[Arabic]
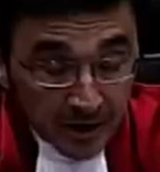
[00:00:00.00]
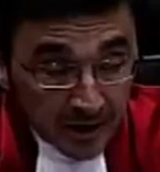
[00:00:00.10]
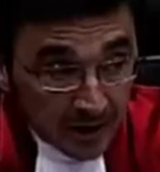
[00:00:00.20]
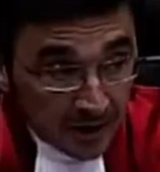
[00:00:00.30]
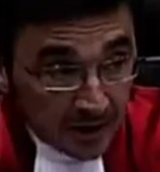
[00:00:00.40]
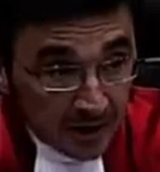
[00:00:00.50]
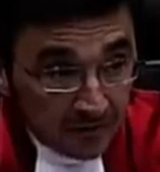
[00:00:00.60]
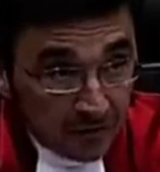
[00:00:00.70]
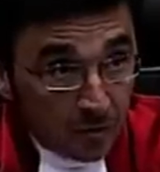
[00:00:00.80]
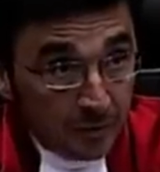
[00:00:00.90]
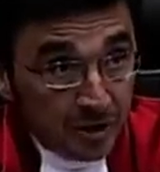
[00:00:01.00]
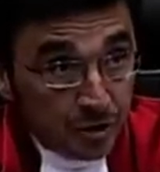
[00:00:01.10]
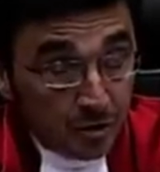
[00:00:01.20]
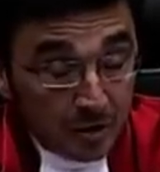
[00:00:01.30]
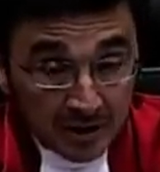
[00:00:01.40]
والقانون
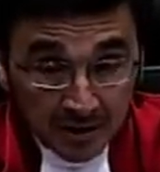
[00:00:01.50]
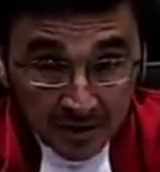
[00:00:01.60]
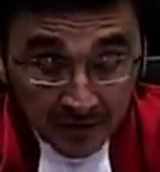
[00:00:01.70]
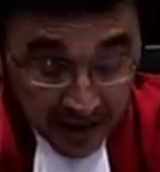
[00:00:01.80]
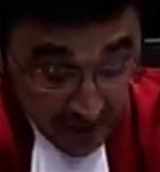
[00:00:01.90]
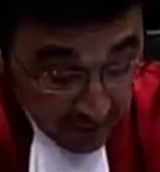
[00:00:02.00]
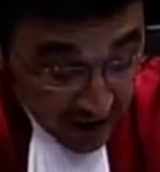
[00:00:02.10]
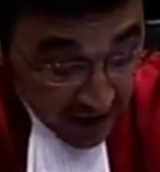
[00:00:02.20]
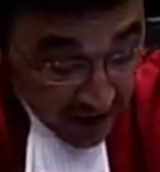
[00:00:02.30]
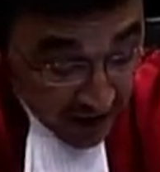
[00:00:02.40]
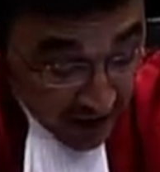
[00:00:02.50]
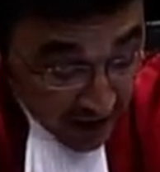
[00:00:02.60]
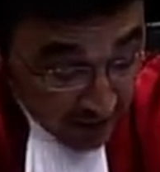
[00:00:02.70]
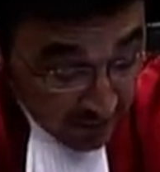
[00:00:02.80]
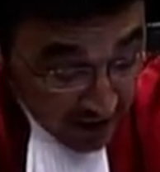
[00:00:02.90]
كان أساس
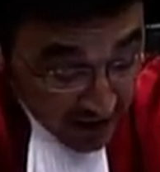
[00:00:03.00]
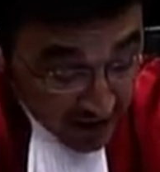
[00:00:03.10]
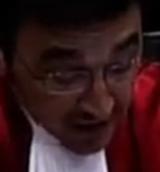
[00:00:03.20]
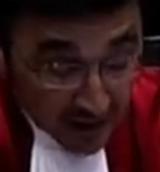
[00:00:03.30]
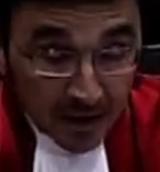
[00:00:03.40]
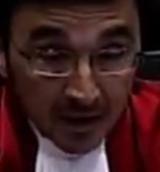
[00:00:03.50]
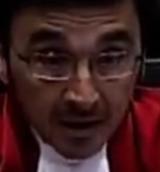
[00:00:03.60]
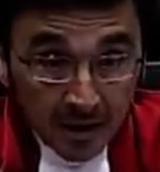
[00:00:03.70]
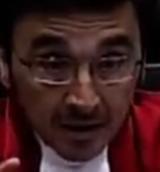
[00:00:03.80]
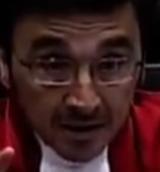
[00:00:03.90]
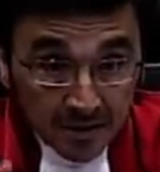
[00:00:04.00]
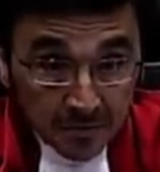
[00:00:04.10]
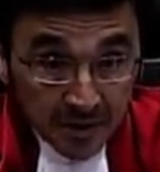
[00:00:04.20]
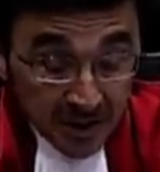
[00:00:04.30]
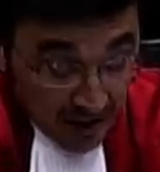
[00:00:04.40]
مواجهته فعند الساعة الرابعة
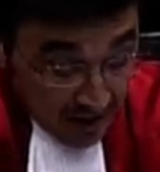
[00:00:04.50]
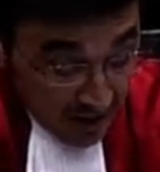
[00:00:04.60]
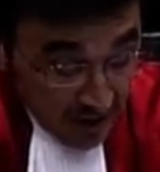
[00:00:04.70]
عصرا